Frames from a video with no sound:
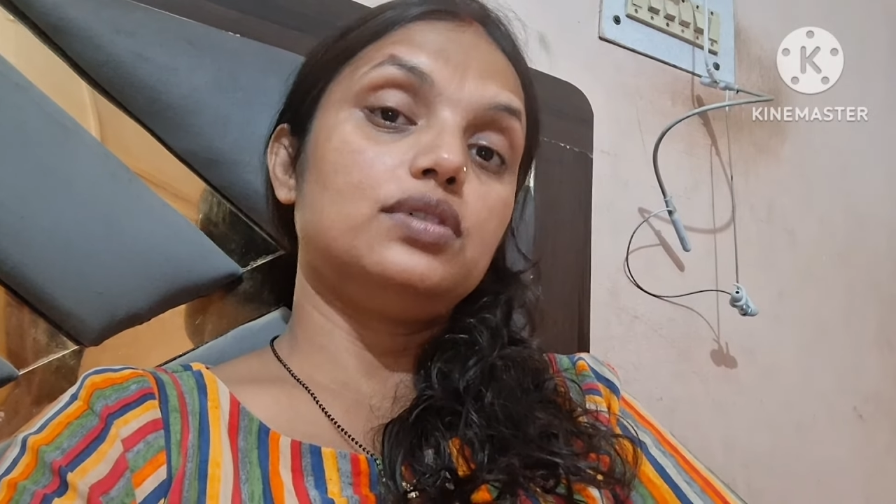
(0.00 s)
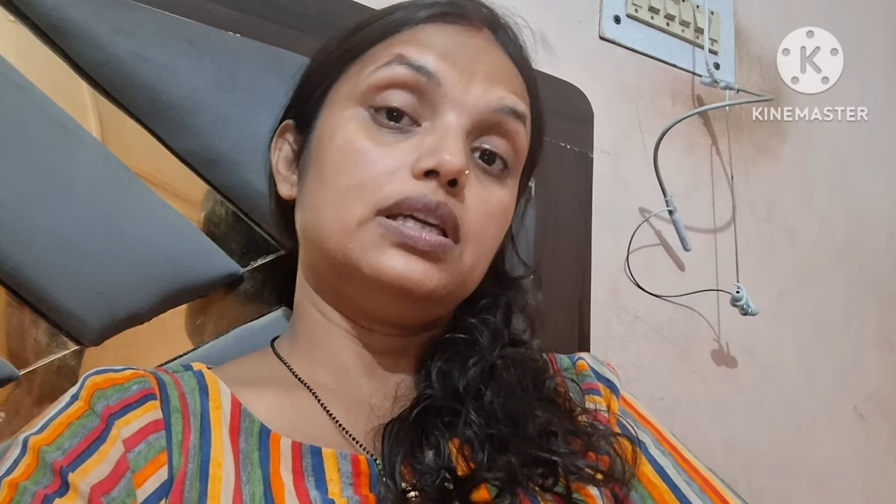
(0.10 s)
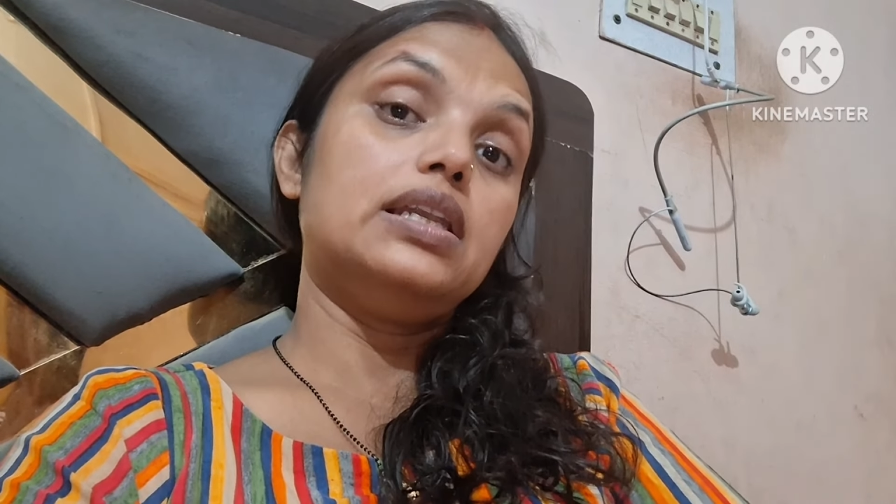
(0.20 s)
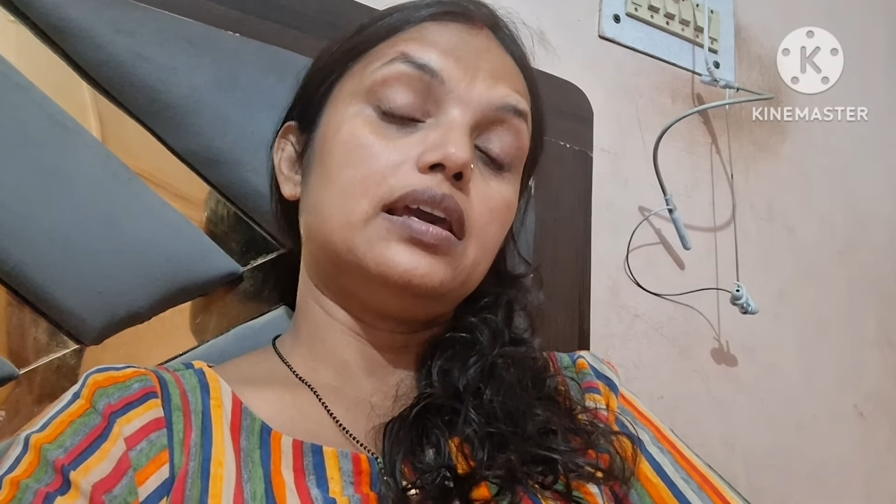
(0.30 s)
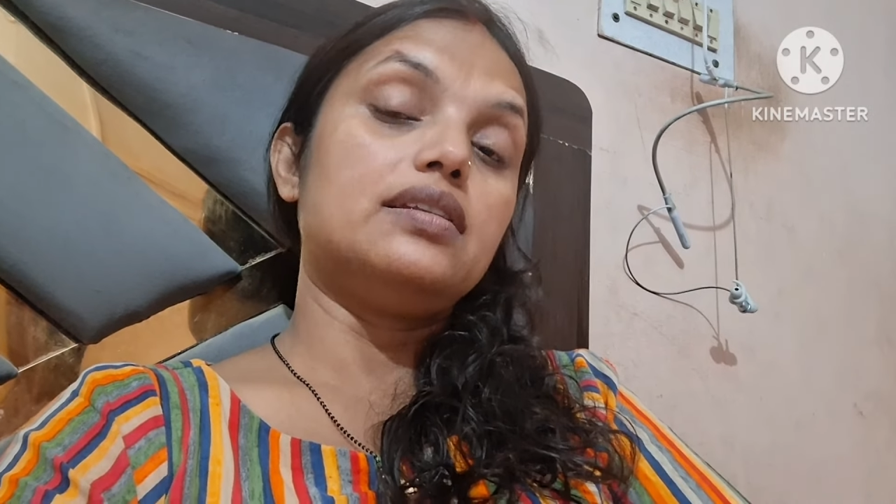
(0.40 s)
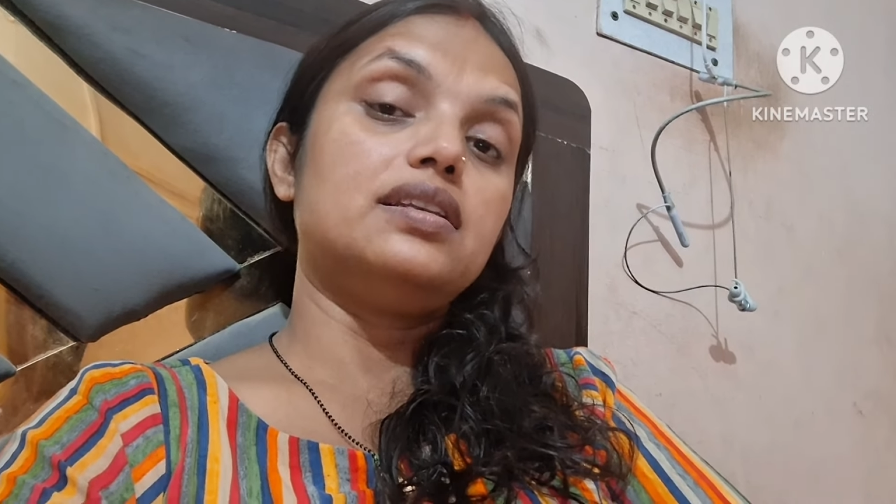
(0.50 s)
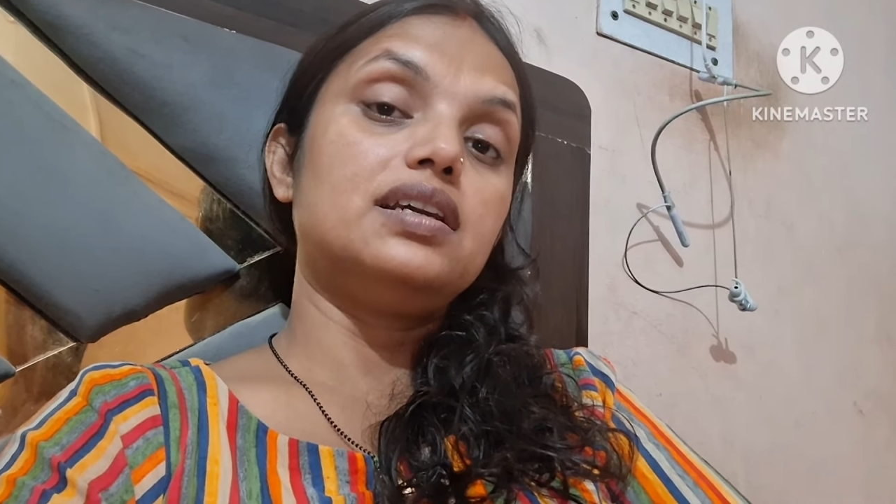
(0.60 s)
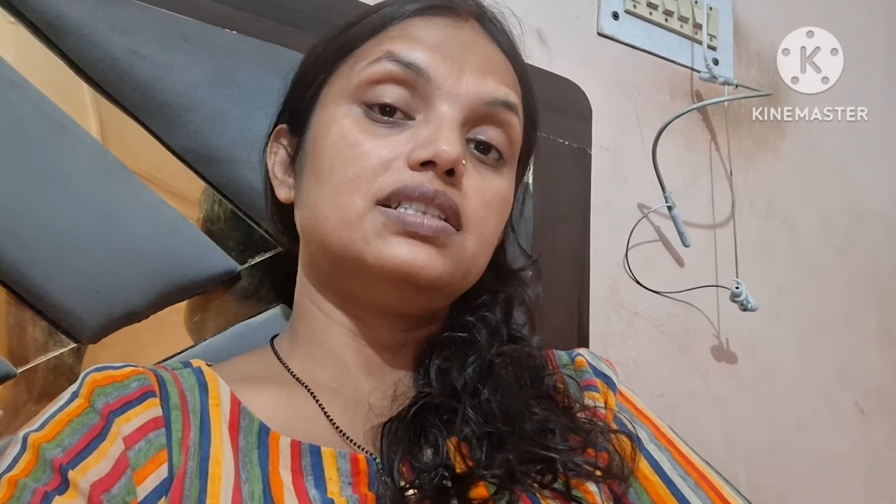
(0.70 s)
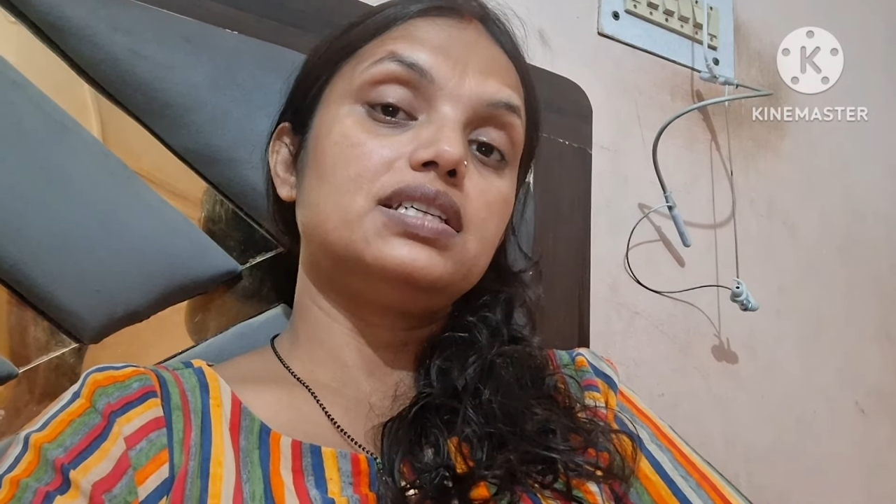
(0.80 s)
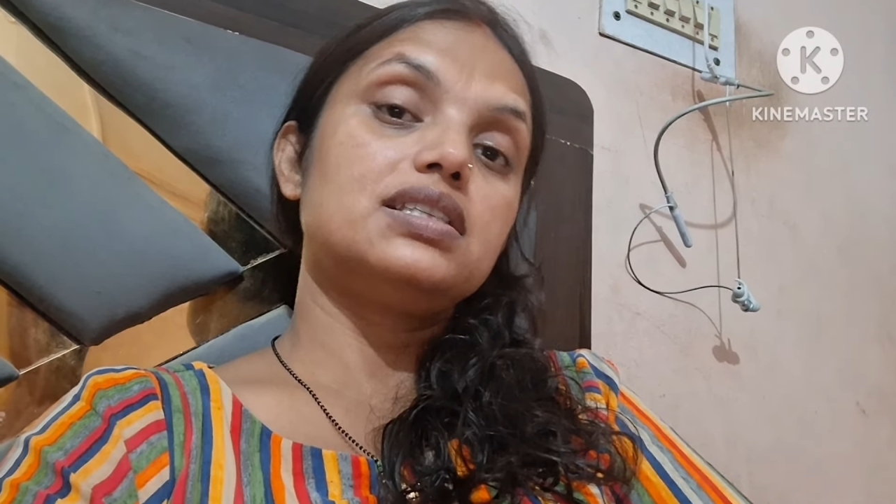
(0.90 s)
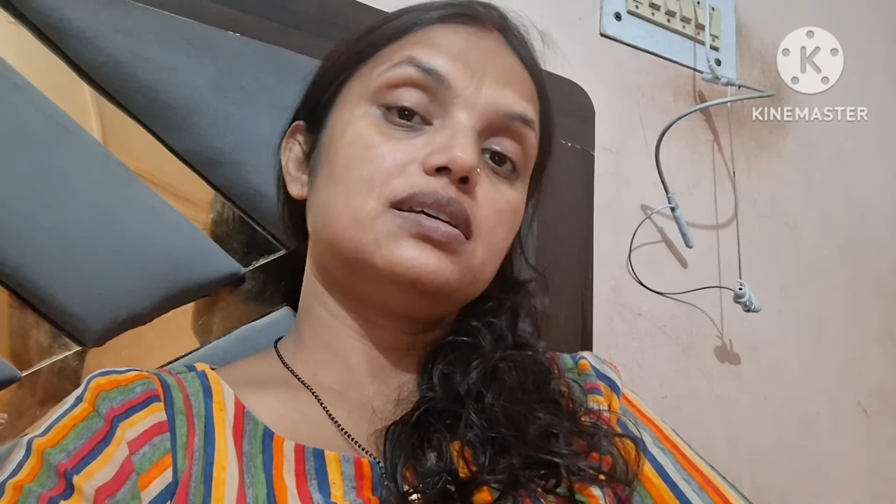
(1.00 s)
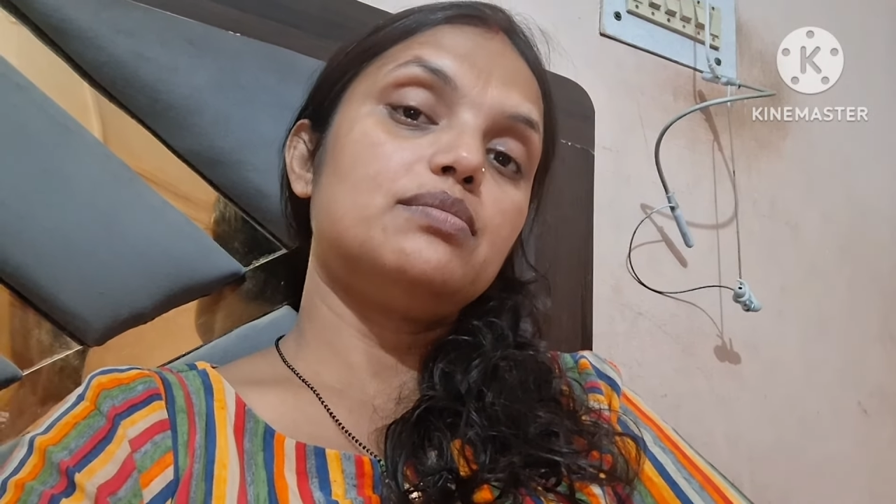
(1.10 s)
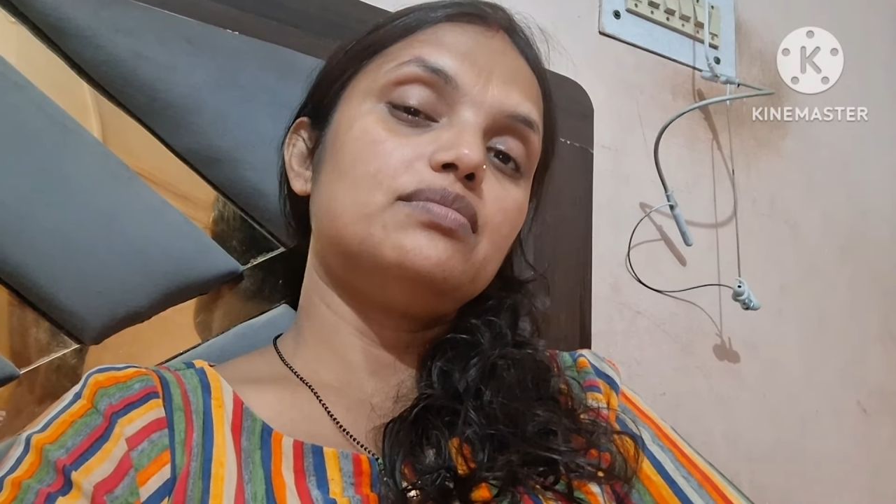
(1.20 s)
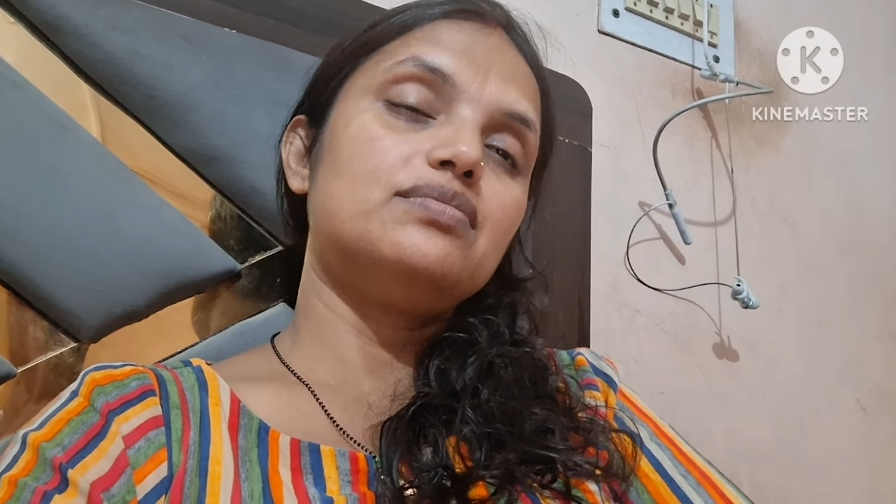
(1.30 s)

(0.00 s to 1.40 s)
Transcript: ही रहती है जैसे